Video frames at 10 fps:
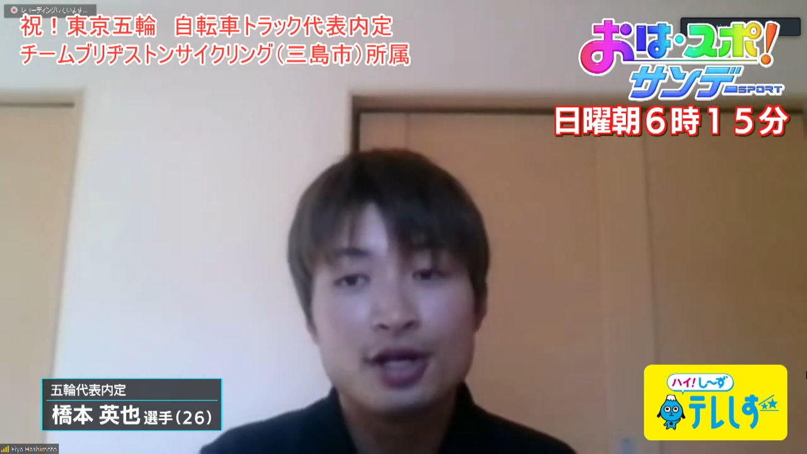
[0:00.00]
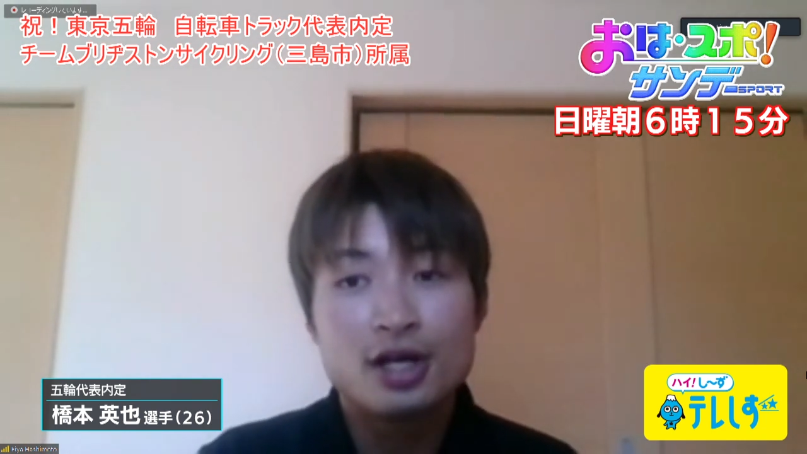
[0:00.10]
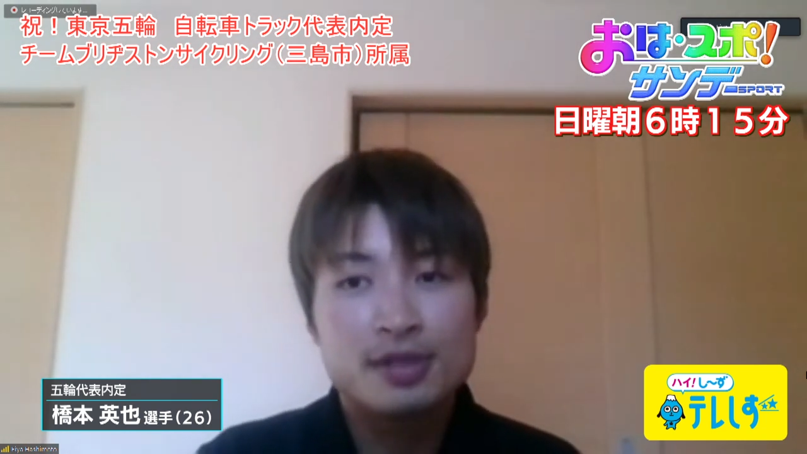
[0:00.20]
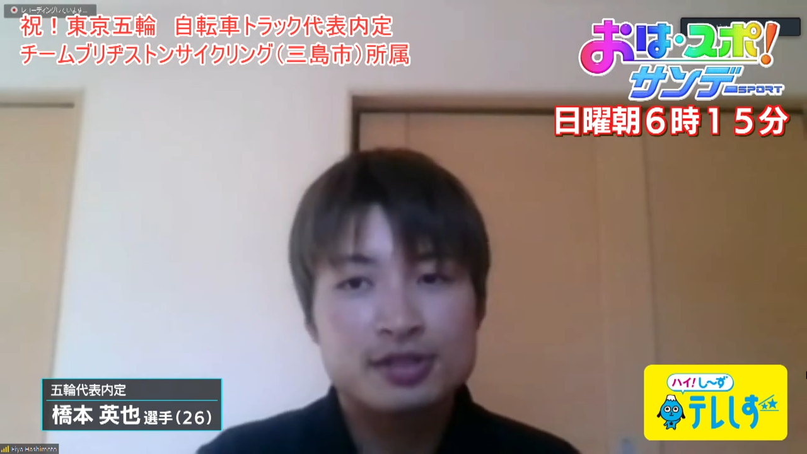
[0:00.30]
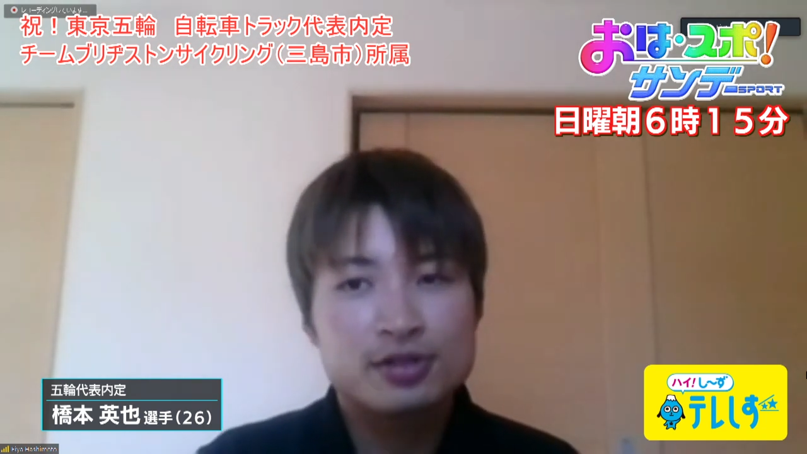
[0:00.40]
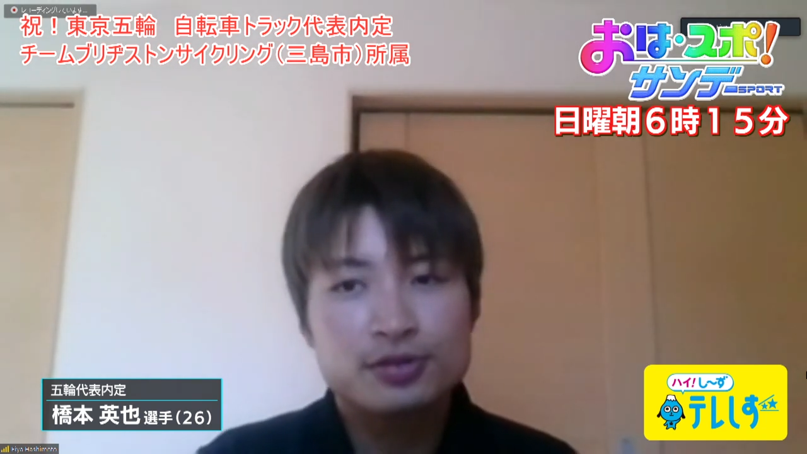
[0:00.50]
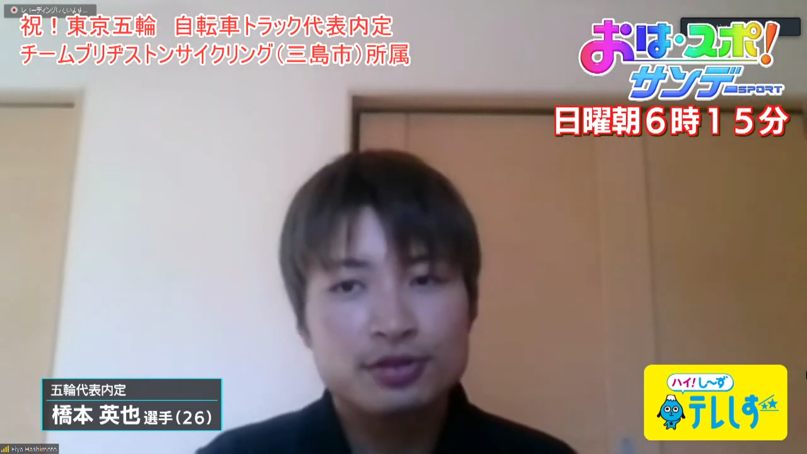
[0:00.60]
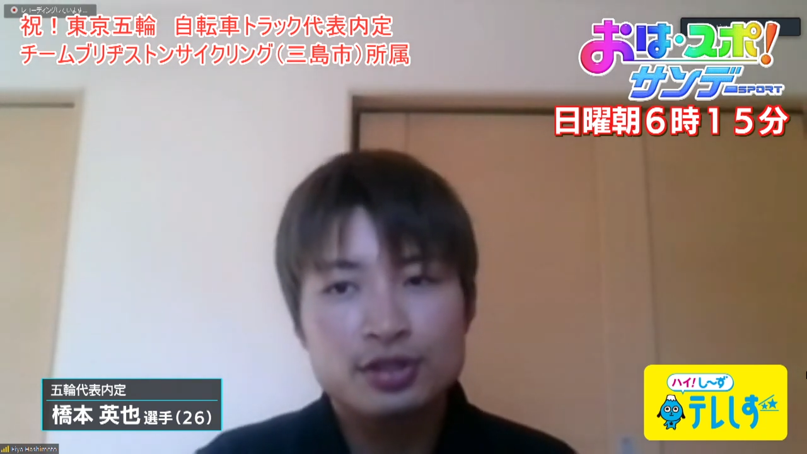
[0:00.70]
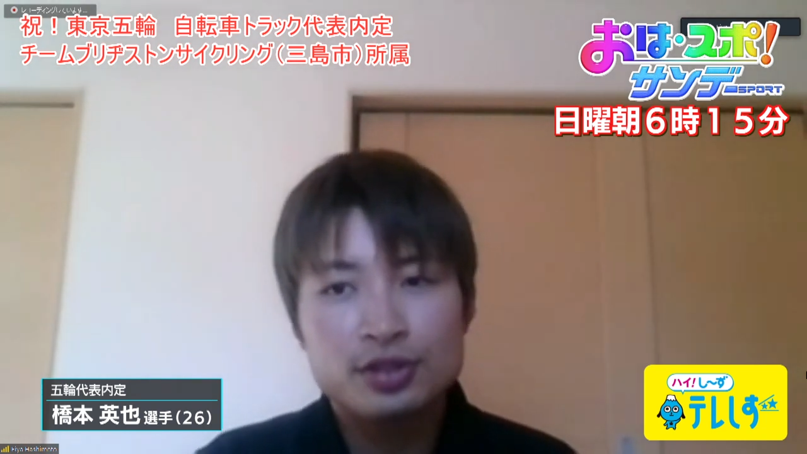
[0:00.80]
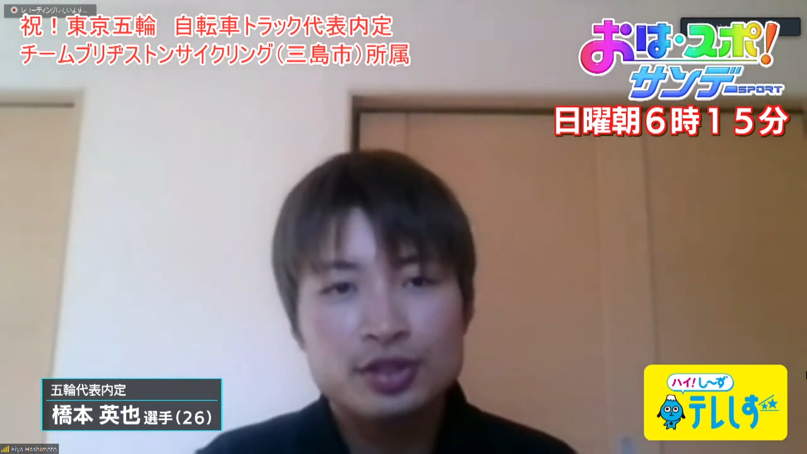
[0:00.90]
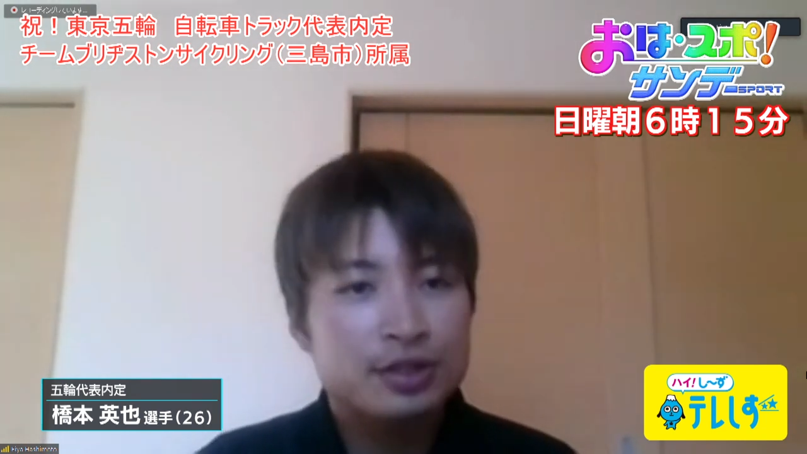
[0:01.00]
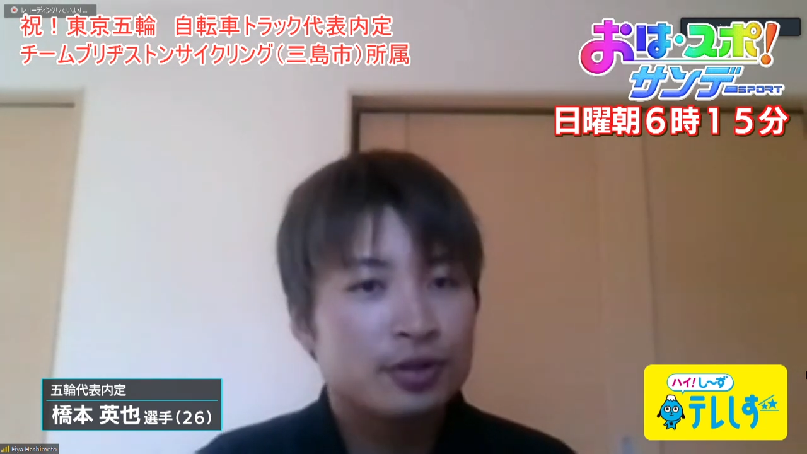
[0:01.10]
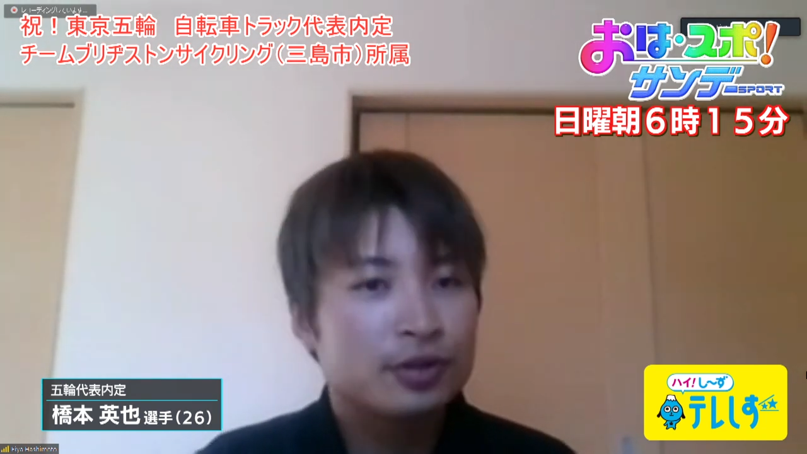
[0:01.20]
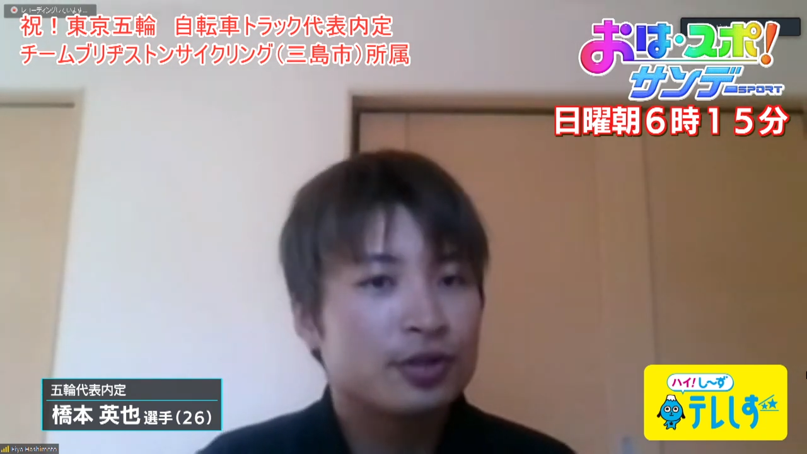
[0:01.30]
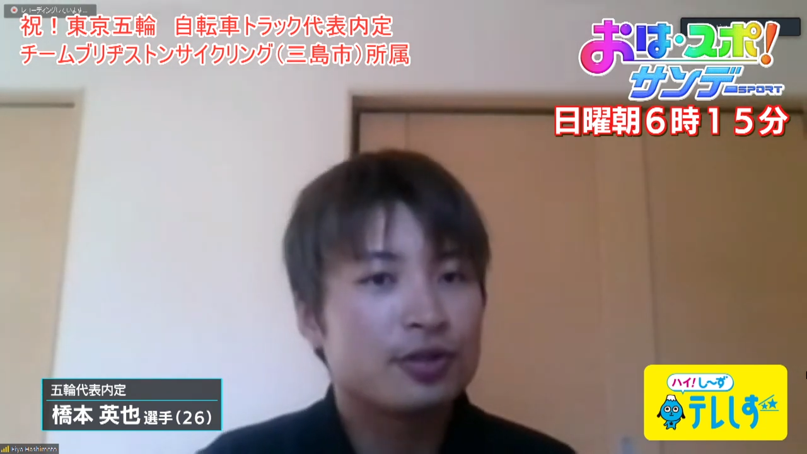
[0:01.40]
まあ、ZWIFT ってやる
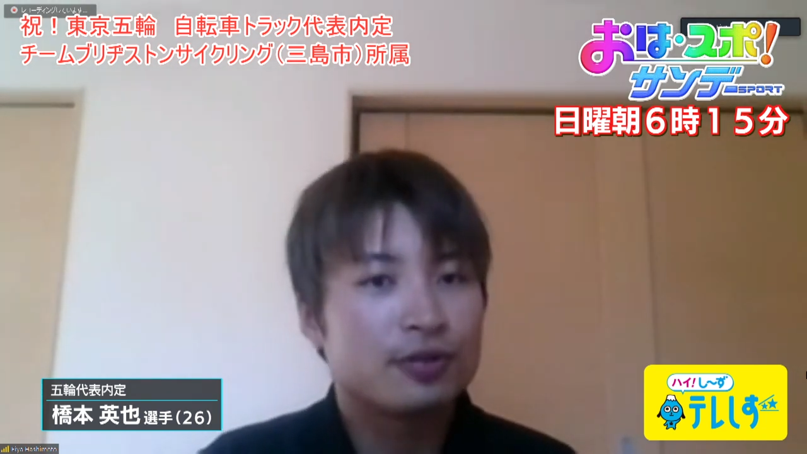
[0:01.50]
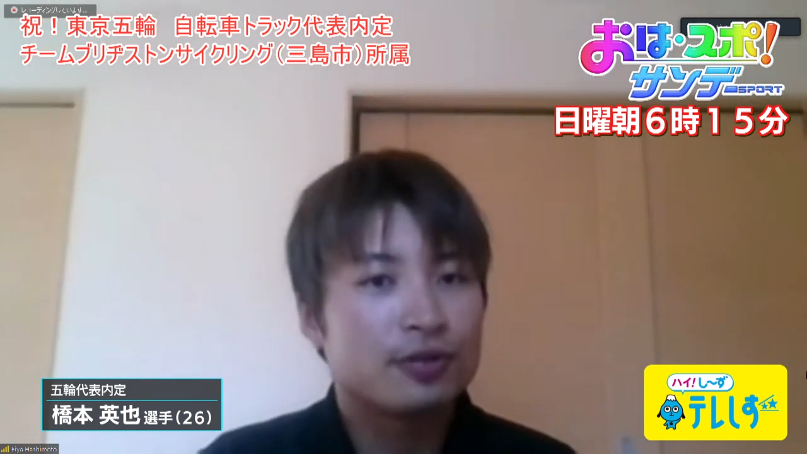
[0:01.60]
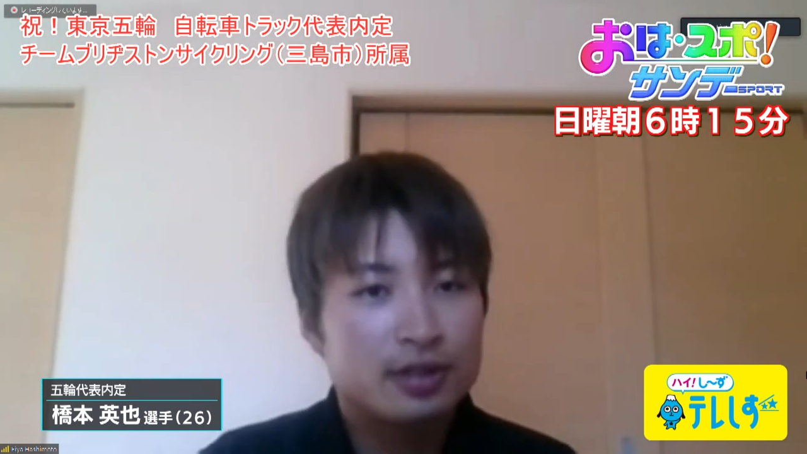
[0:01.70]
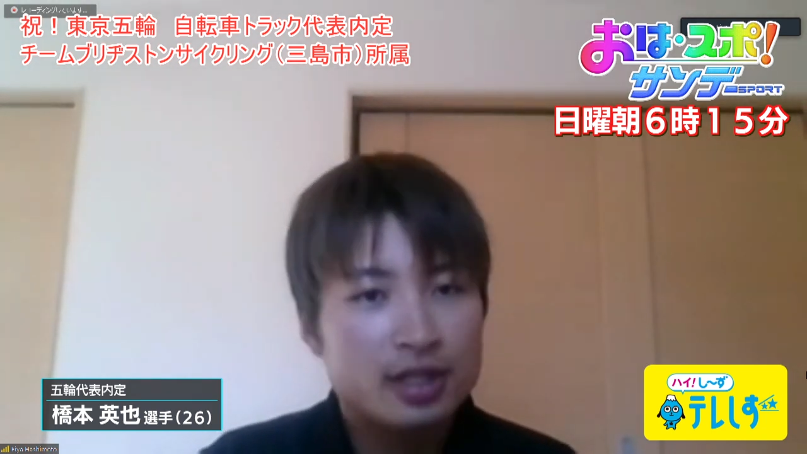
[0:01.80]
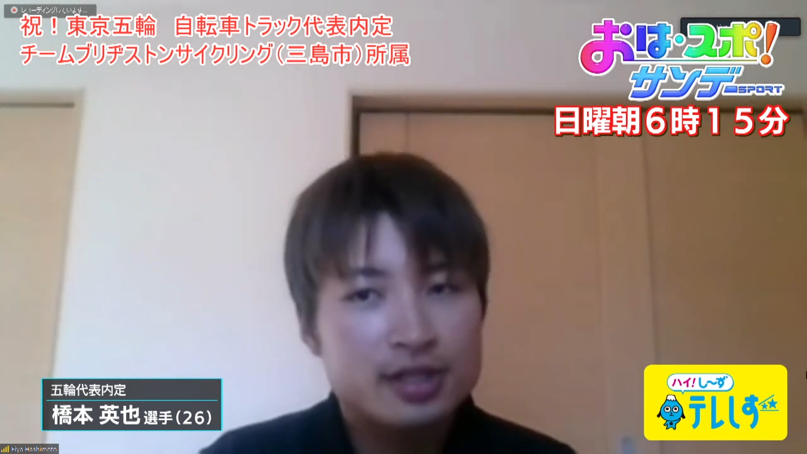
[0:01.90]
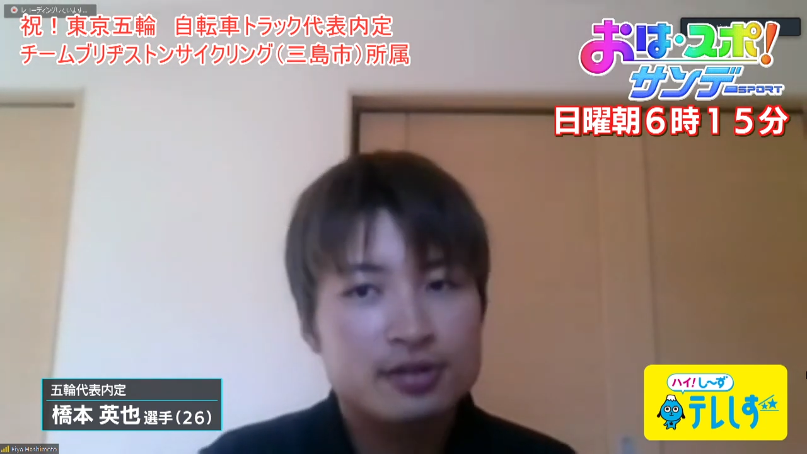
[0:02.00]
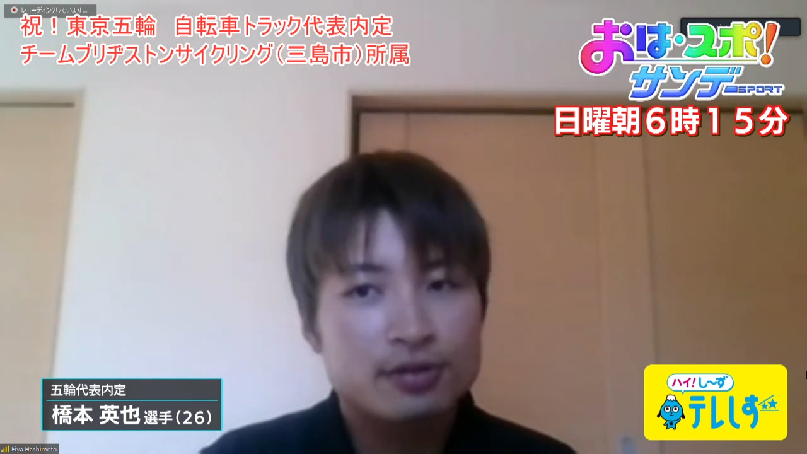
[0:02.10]
ことによって、そ